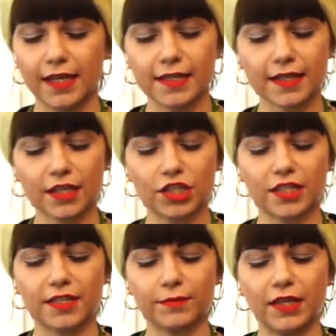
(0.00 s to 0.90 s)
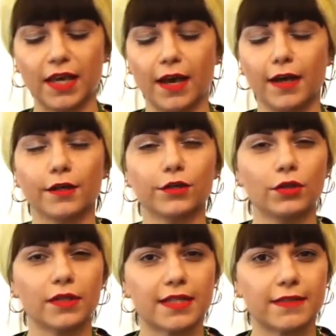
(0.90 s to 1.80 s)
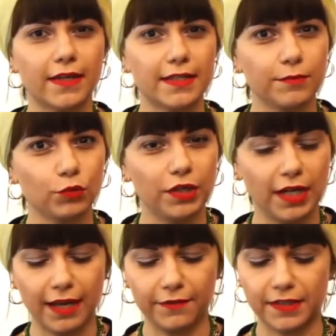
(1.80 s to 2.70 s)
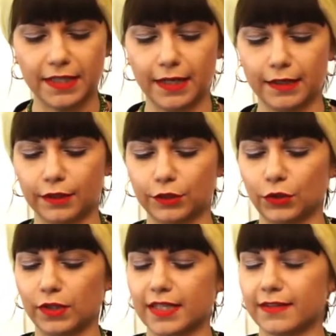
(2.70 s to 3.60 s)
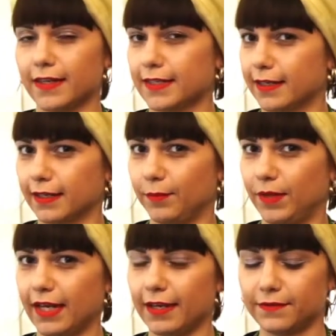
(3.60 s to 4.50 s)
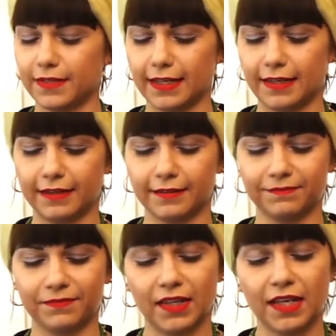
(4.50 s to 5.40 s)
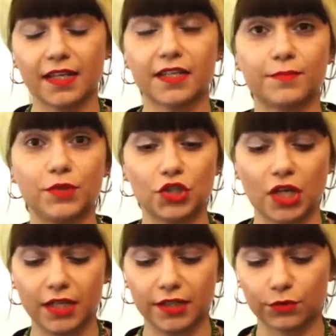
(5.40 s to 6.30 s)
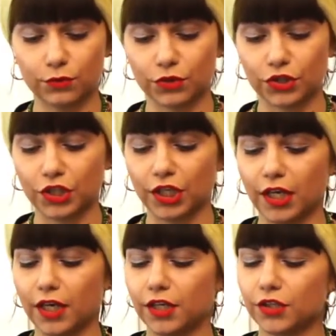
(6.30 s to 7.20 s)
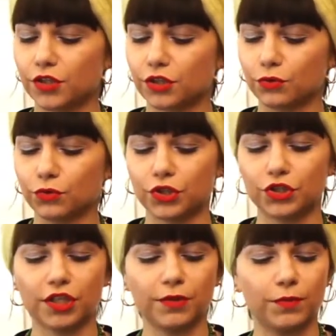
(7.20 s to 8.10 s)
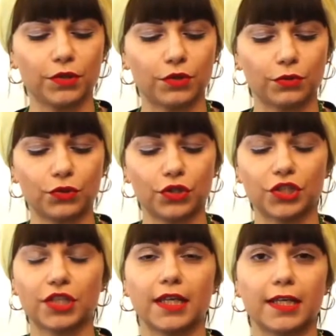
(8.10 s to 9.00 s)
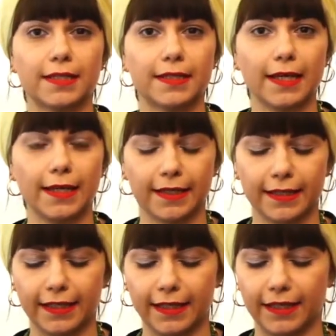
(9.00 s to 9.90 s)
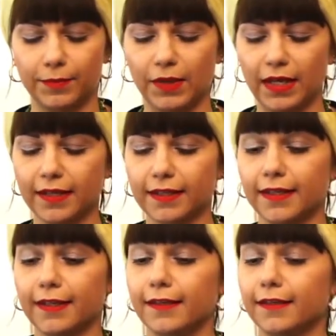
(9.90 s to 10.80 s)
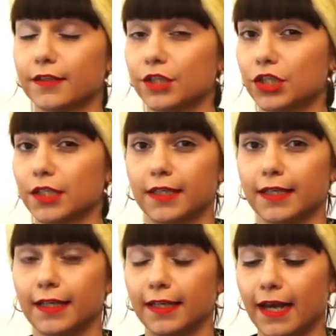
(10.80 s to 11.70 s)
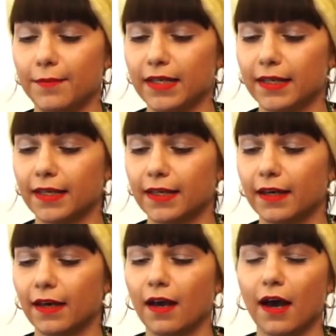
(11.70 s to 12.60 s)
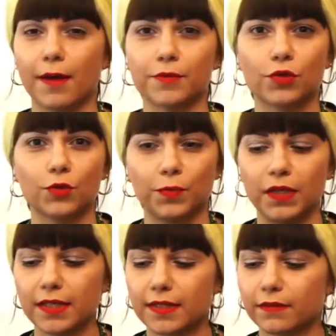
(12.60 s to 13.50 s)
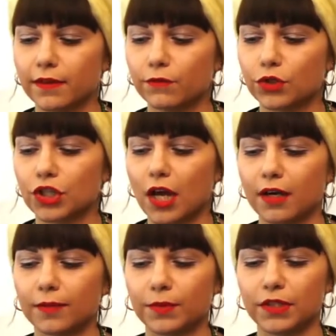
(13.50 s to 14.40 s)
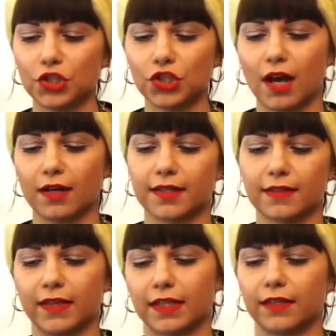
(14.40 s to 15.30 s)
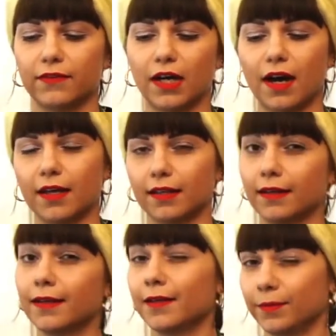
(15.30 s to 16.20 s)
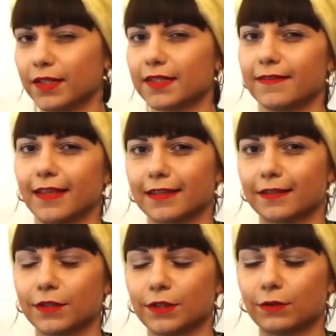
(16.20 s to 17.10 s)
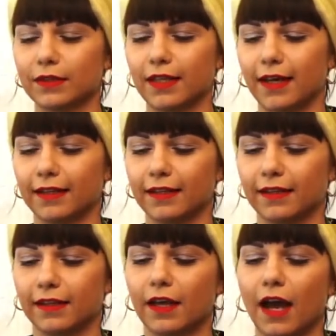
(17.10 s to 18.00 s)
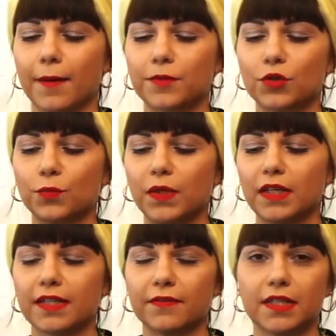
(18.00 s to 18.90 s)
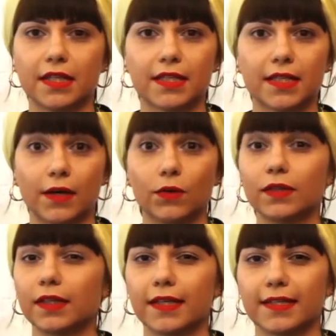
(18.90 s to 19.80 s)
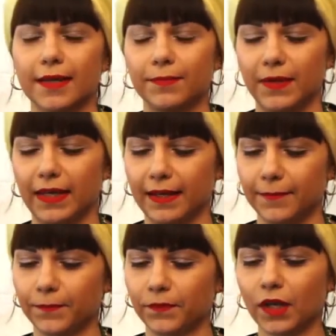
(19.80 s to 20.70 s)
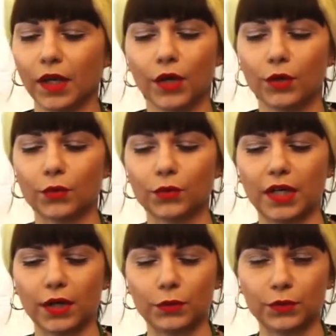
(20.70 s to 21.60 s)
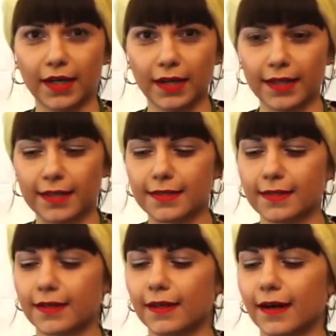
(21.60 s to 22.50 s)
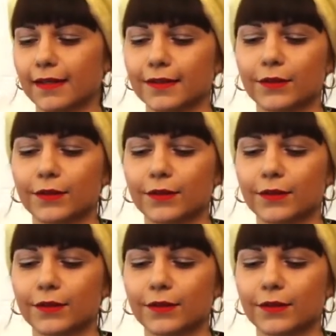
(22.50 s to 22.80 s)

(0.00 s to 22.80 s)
скажите мне, кто на свете мудрее всех, кто на свете храбрее всех? Сбежались курочки, и чернушечки, и пеструшечки, и серенькие, и беленькие, и рыженькие, и рябенькие, обступили своего шаха, падишаха, светлого хана, пресветлого султана, обступили со всех сторон и запели – Куда-куда ясный хан,